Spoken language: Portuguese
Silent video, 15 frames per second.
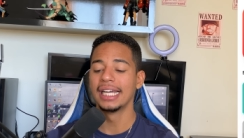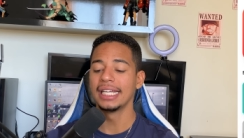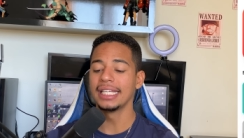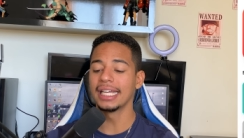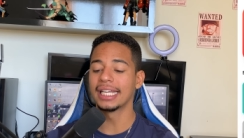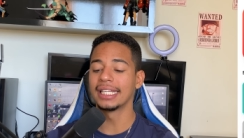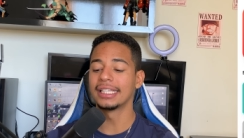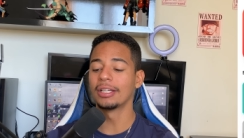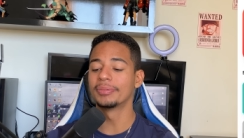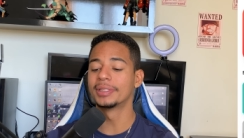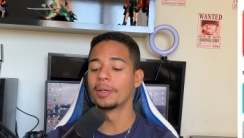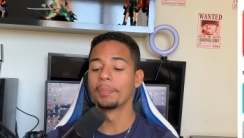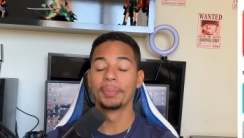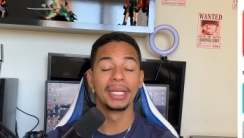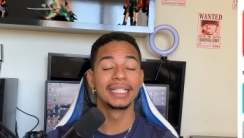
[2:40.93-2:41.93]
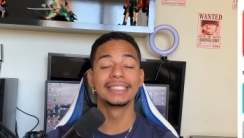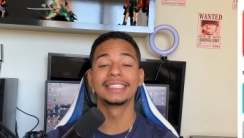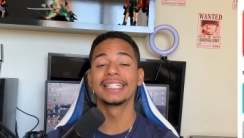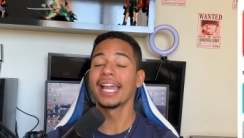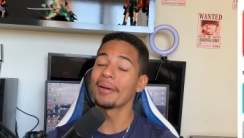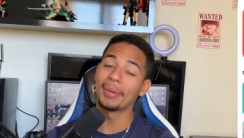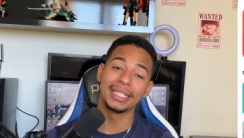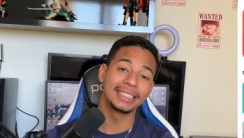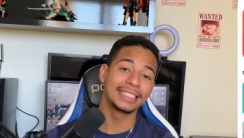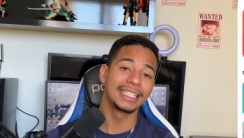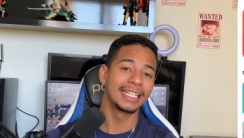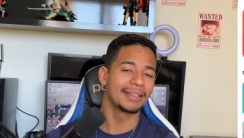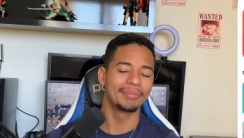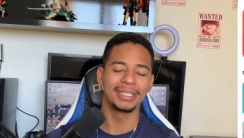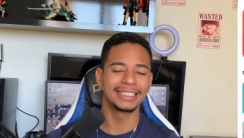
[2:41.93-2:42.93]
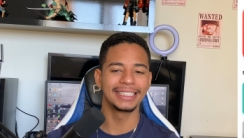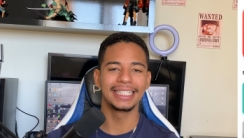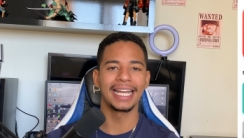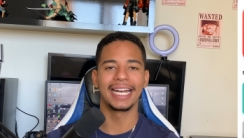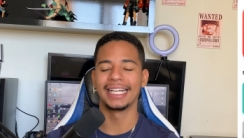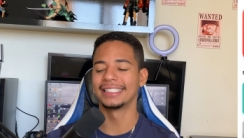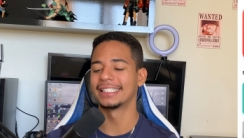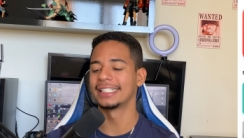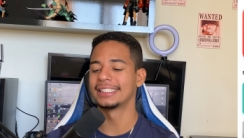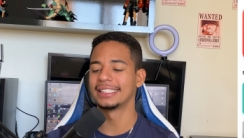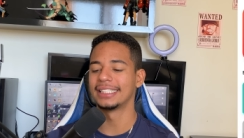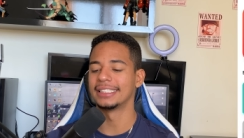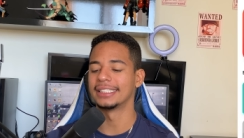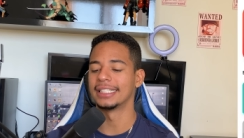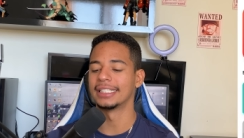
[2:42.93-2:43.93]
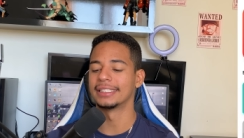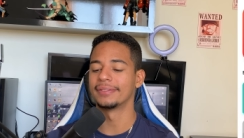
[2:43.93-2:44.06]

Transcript: e aqui tem a opção Pix, que é mais o que é mais interessa a gente, né?